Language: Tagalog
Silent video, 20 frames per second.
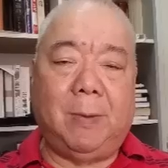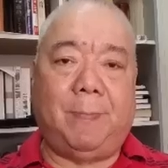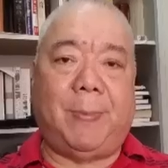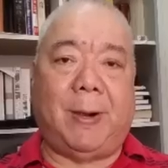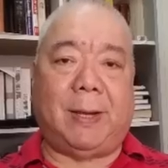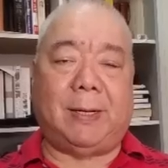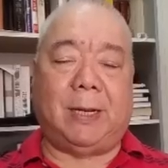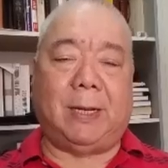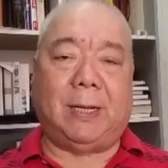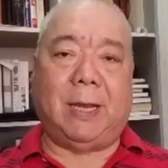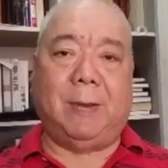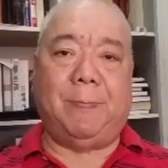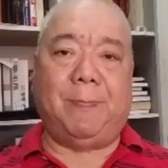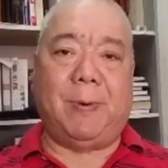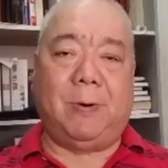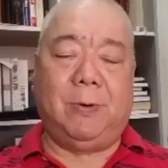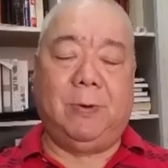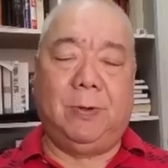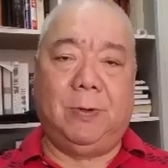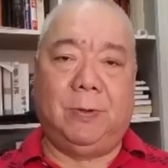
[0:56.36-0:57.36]
para kay
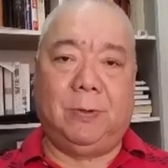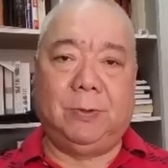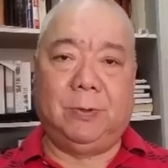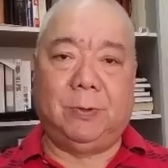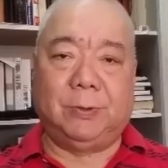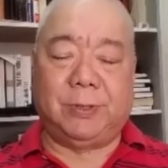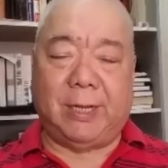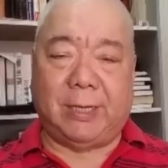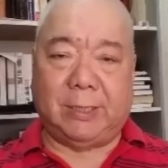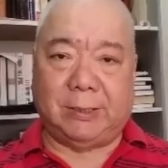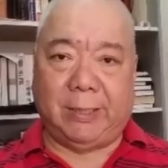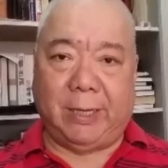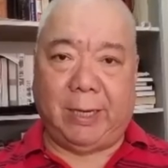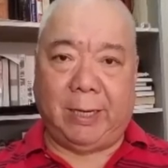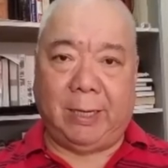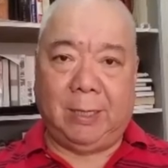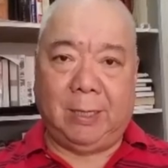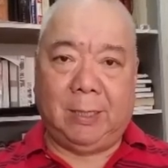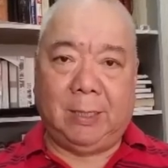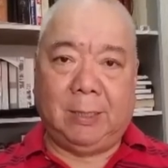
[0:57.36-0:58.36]
Pangulong
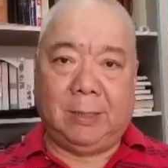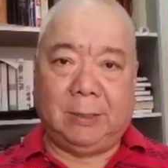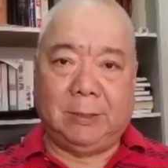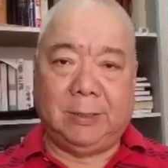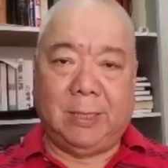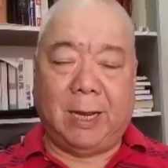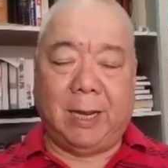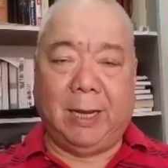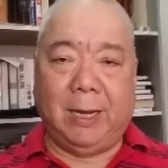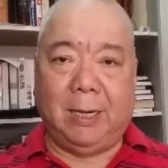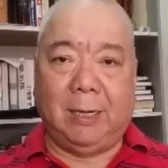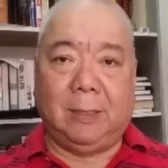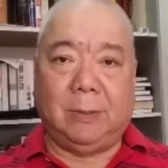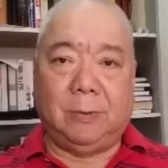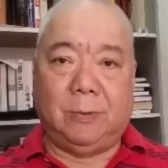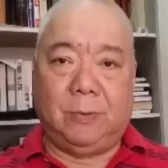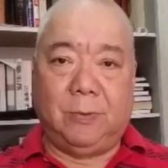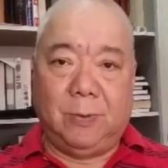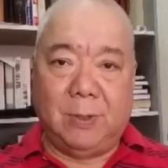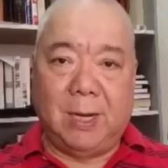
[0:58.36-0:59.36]
Duterte dahil
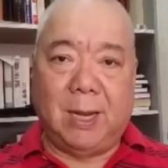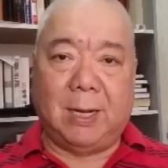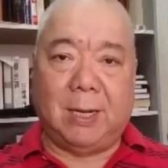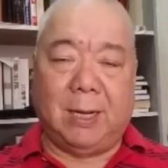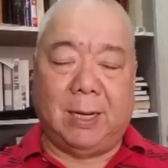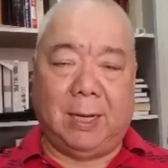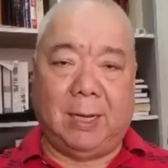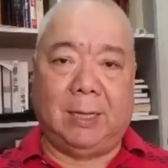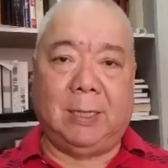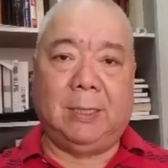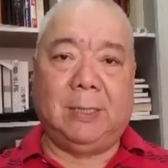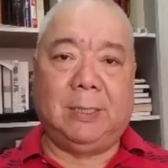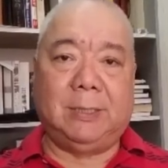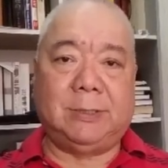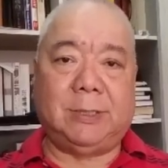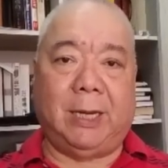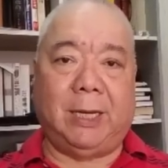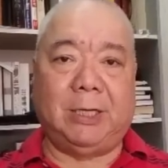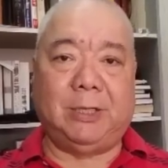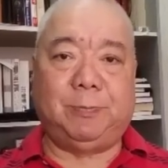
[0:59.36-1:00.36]
kulang nga
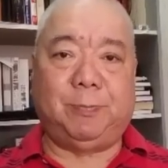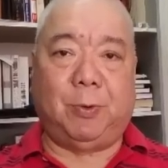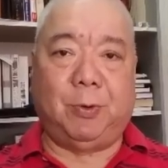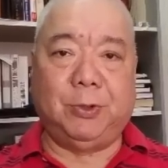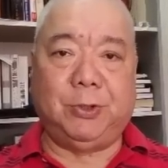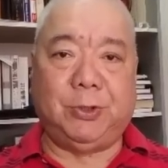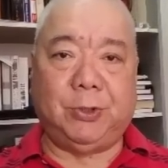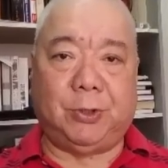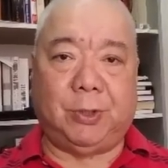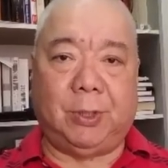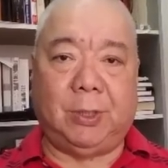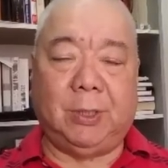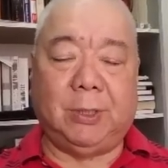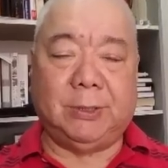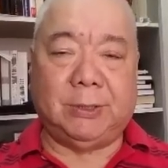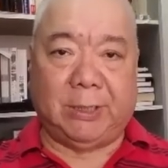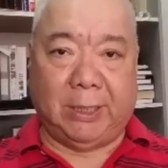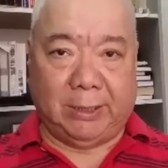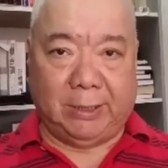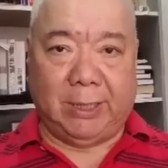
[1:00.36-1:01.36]
sa exposure sa